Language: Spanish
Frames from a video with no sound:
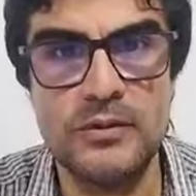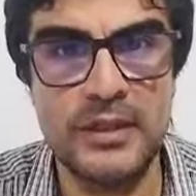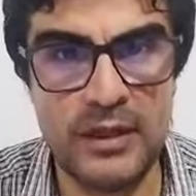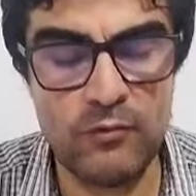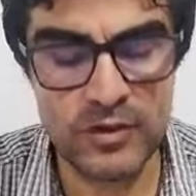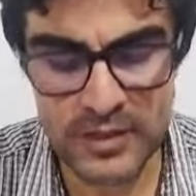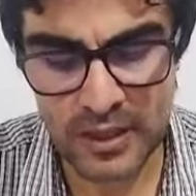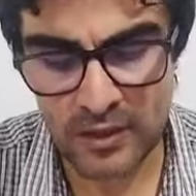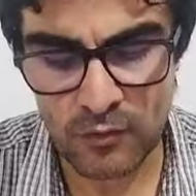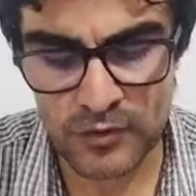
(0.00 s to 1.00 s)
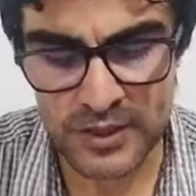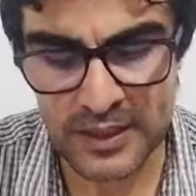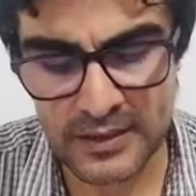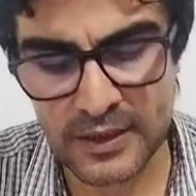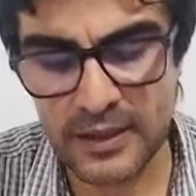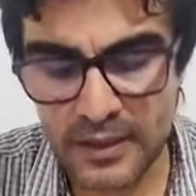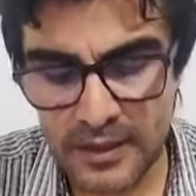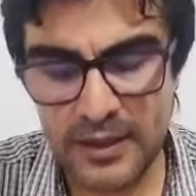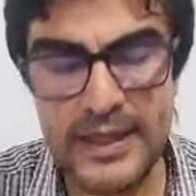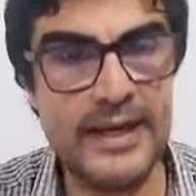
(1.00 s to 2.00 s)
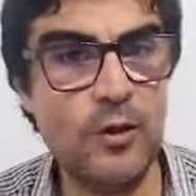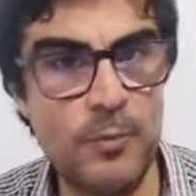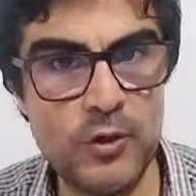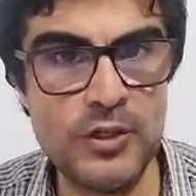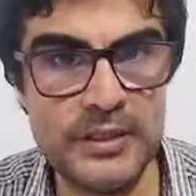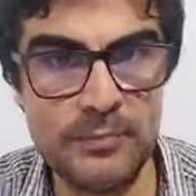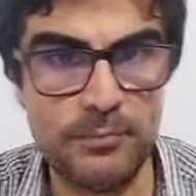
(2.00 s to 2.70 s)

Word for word: de la fuerza oficialista leen a los periodistas,